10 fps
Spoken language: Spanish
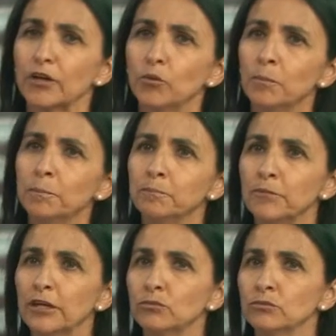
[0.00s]
en
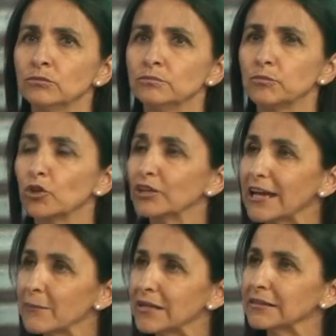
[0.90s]
un,
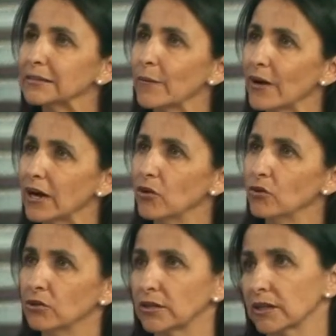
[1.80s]
programa de
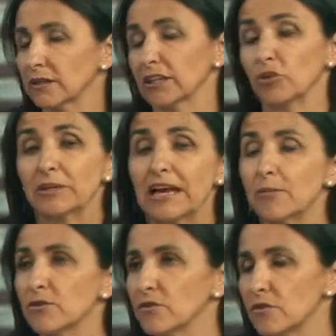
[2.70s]
trabajo que
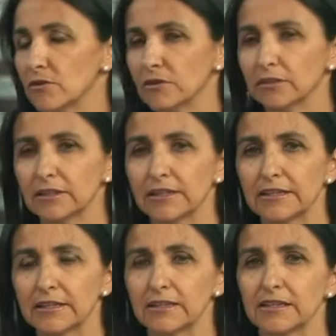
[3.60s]
denominamos
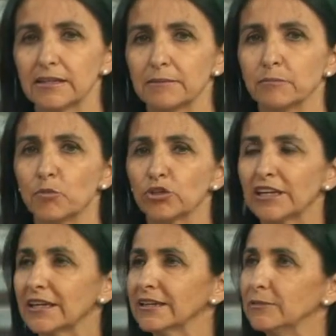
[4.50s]
eh,
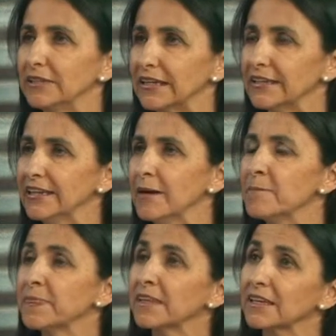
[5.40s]
Mujer y
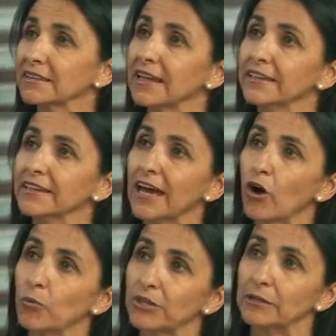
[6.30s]
Minería, que está
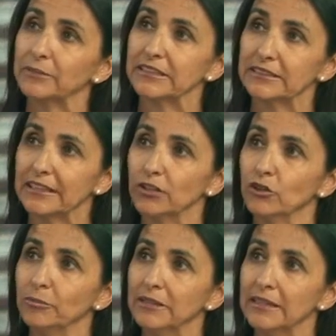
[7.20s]
liderado por el
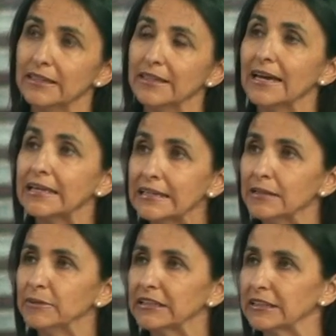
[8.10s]
Ministerio de Minería
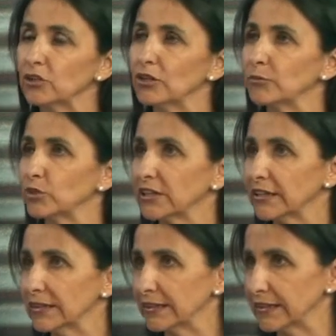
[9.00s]
y el Ministerio de la
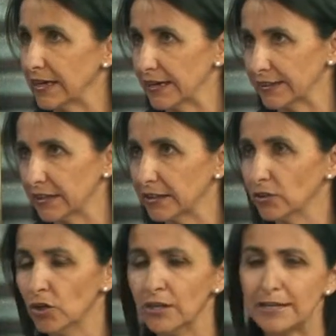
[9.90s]
Mujer y la Equidad de
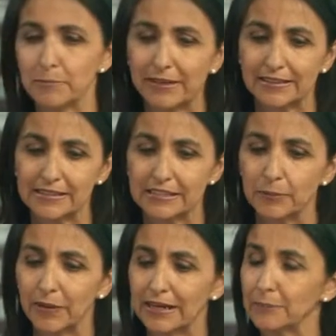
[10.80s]
Género.
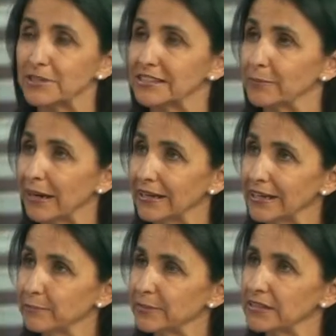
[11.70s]
Participan las
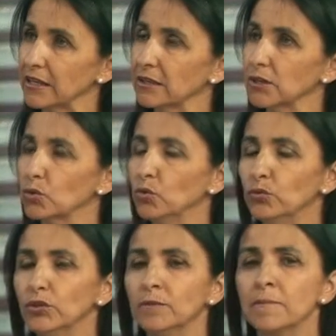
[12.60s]
principales empresas del
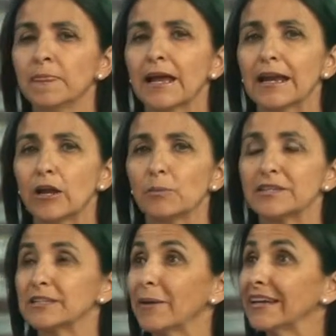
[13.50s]
rubro, los
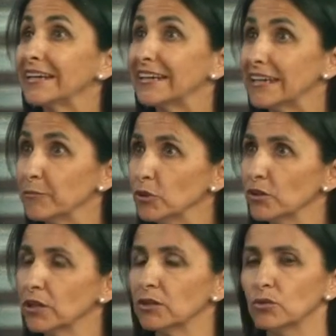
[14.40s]
principales
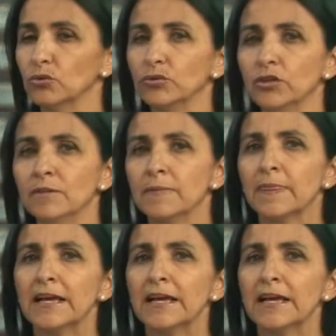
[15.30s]
gremios del rubro.